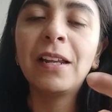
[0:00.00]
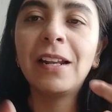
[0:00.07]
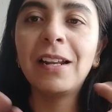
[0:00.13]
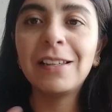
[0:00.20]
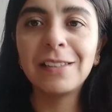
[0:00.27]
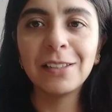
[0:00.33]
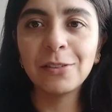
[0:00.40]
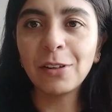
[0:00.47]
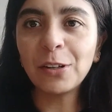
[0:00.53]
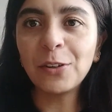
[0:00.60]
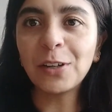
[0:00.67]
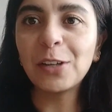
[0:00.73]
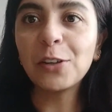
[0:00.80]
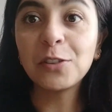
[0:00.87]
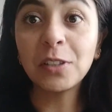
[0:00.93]
leyendo
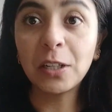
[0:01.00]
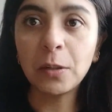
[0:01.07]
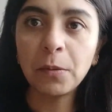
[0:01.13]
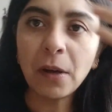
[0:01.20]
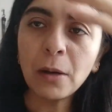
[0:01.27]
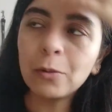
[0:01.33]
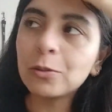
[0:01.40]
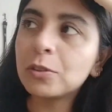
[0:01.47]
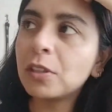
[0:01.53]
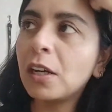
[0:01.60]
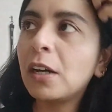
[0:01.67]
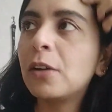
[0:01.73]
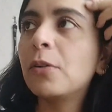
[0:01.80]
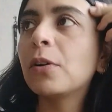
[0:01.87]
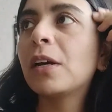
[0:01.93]
algo que yo sé que no me va a
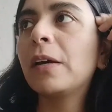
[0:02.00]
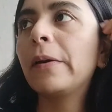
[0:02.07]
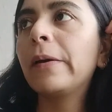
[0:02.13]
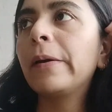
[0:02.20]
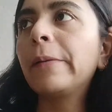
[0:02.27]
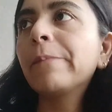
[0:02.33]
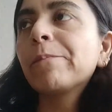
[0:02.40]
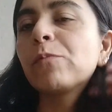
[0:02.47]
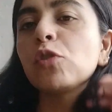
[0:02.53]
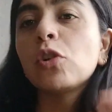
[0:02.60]
gustar o que